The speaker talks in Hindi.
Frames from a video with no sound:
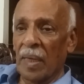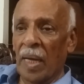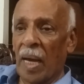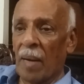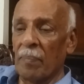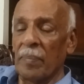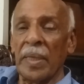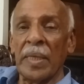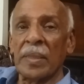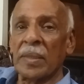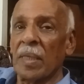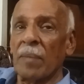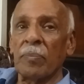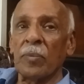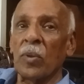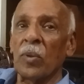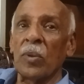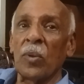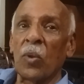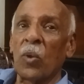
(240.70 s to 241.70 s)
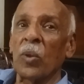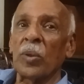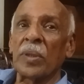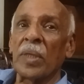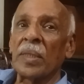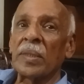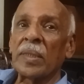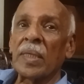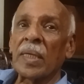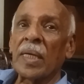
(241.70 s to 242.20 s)
हमने सबको
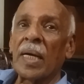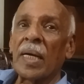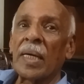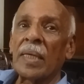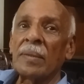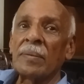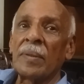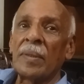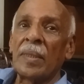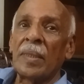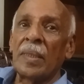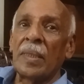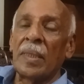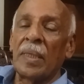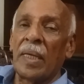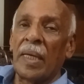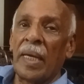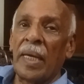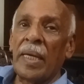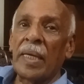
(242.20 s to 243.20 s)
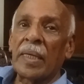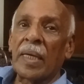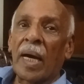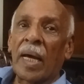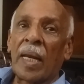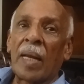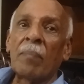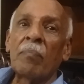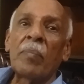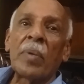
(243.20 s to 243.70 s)
लोकतंत्र का एक
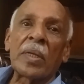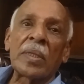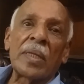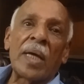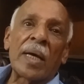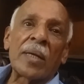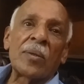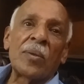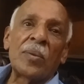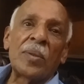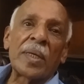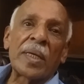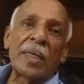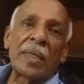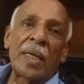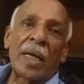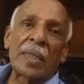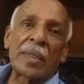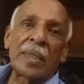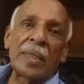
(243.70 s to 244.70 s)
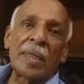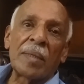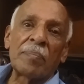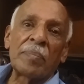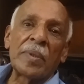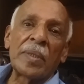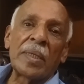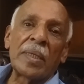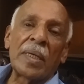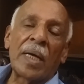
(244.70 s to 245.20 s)
अलंबरदार होने के नाते
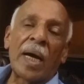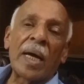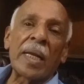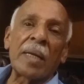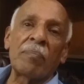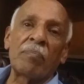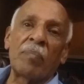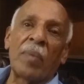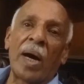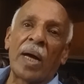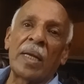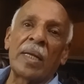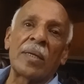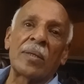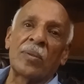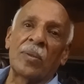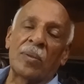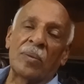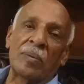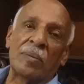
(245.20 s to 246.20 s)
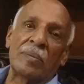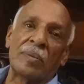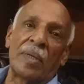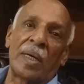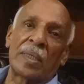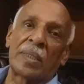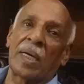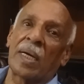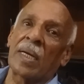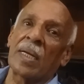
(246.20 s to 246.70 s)
अपने हर बालिक को
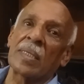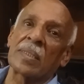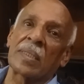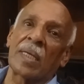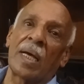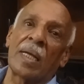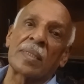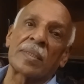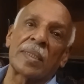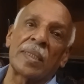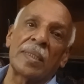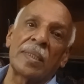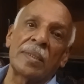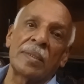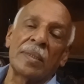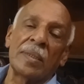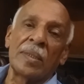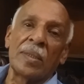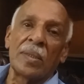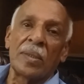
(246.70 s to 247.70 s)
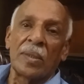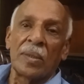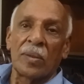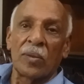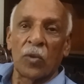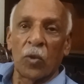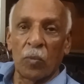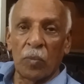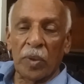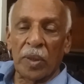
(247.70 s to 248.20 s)
18 साल से
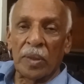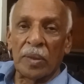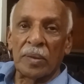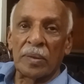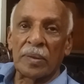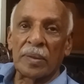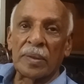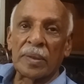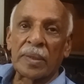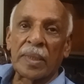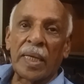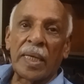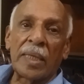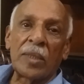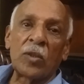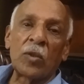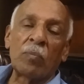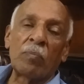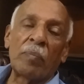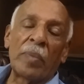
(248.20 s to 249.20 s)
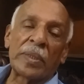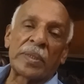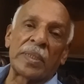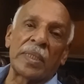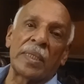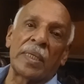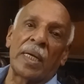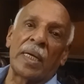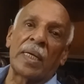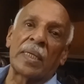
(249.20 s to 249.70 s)
उम्र के जो
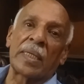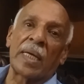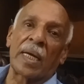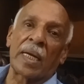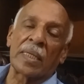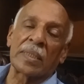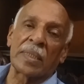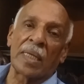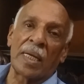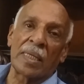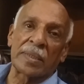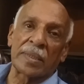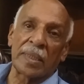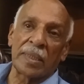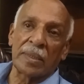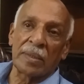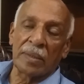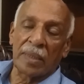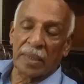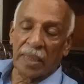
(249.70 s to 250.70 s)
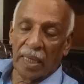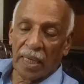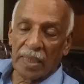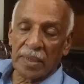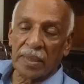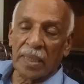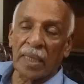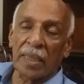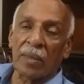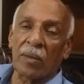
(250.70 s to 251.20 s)
बच्चे हैं 18 साल से 18
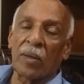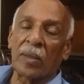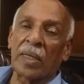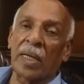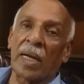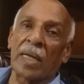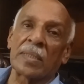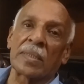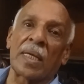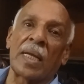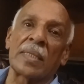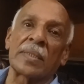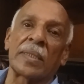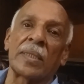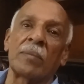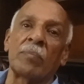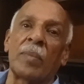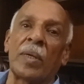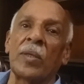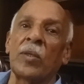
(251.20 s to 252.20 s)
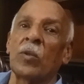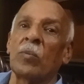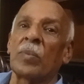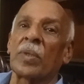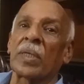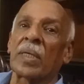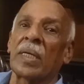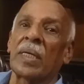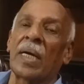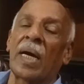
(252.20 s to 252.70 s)
साल और 18 साल से बड़ी
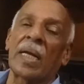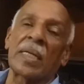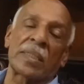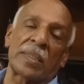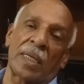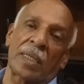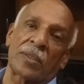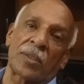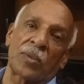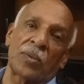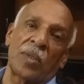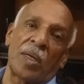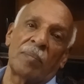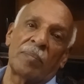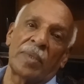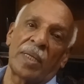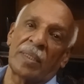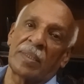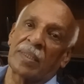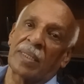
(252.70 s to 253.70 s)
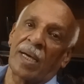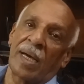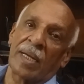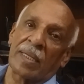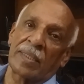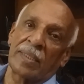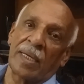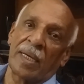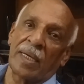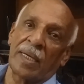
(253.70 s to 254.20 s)
उम्र के हर शख्स को हमने अधिकार
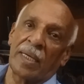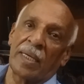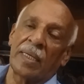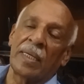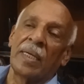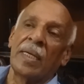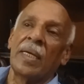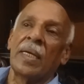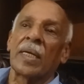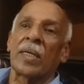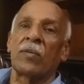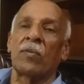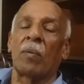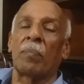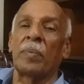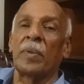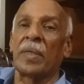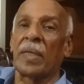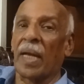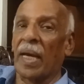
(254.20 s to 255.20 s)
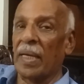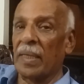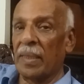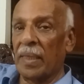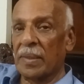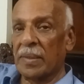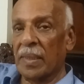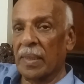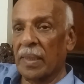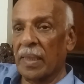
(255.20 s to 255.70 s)
दिया है कि वो अपनी राय
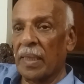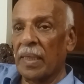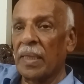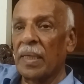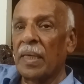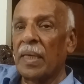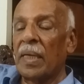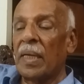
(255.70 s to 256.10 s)
दे सके